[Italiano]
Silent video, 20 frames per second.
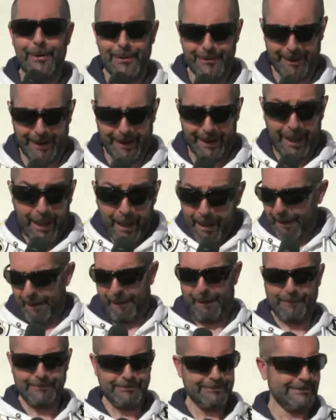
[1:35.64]

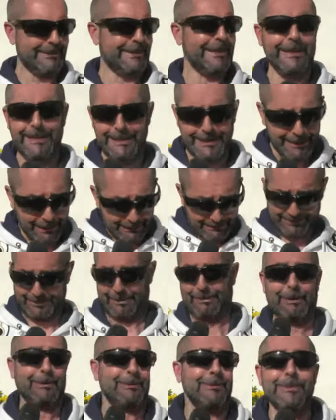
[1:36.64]
Oddio,
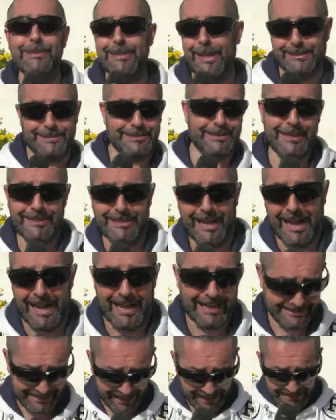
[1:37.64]
sono tutta
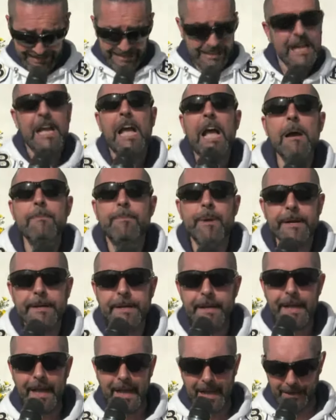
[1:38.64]
eccitata! Apre il
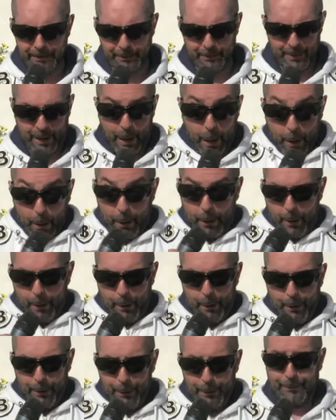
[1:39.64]
regalo.
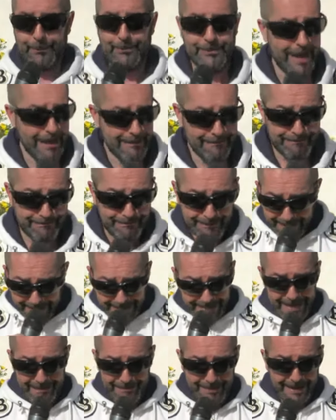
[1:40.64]
Oh, una
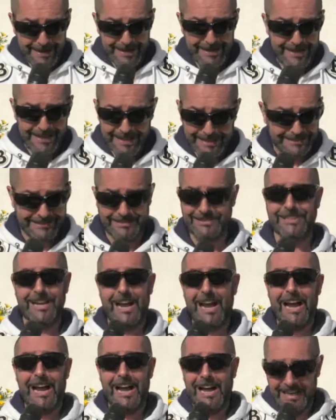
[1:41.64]
bella
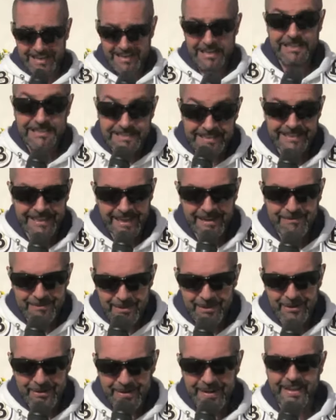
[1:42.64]
pelliccia! Sì,
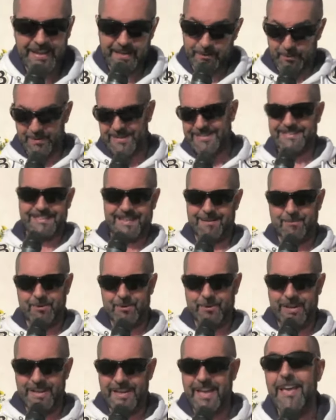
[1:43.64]
amore!
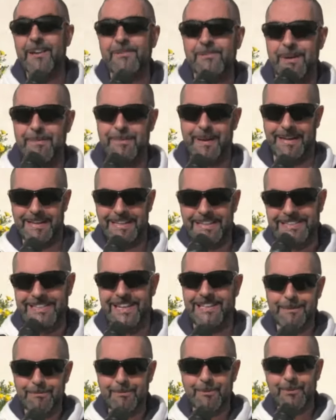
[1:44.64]
Quest'amore è una
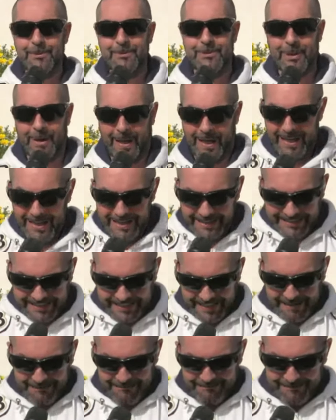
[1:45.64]
pelliccia di puzzola.
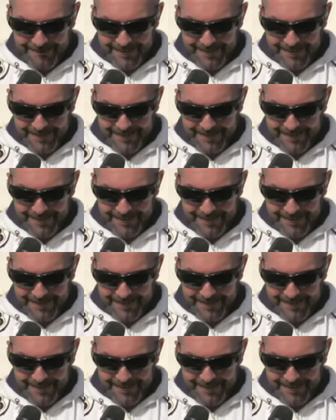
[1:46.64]
Che bella,